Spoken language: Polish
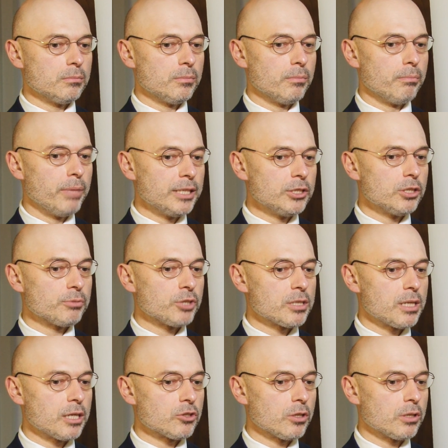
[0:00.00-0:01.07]
będzie
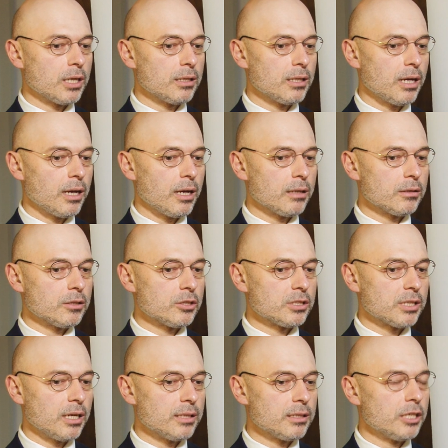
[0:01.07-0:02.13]
przeznaczona na
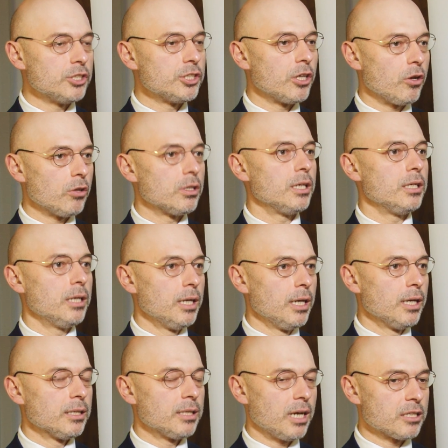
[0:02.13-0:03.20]
cele tej zielonej
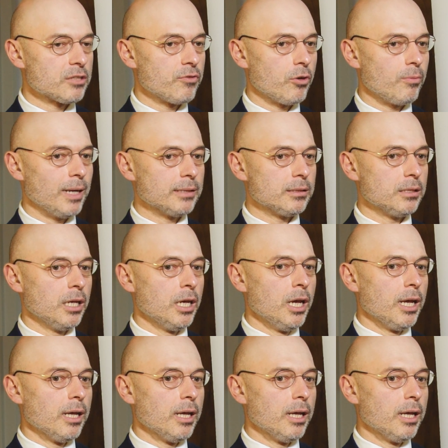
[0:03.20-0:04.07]
transformacji.